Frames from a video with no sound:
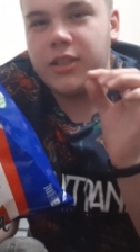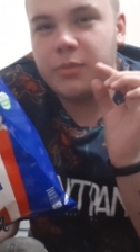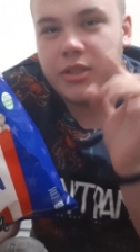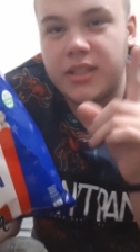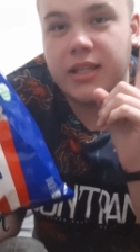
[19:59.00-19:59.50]

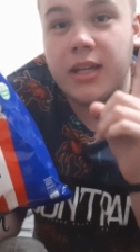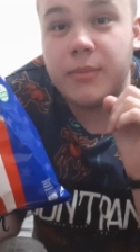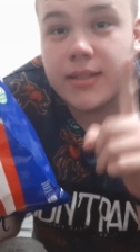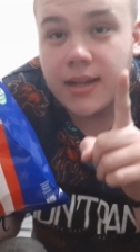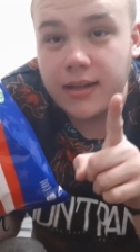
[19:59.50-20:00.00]
żebyście sobie nie
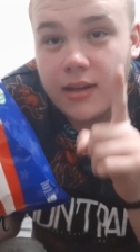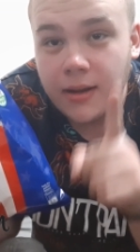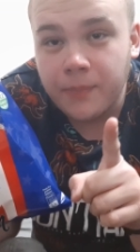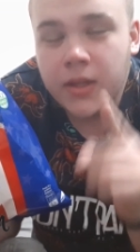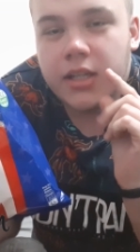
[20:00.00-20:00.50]

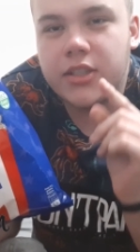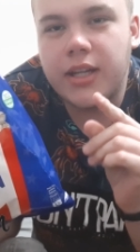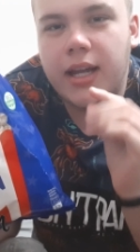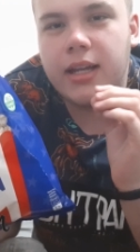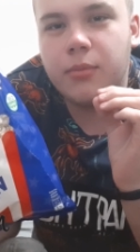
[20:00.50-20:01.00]
myśleli,
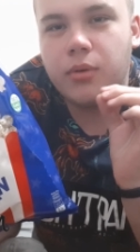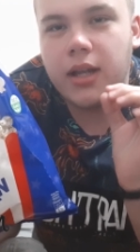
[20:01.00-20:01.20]
że, bo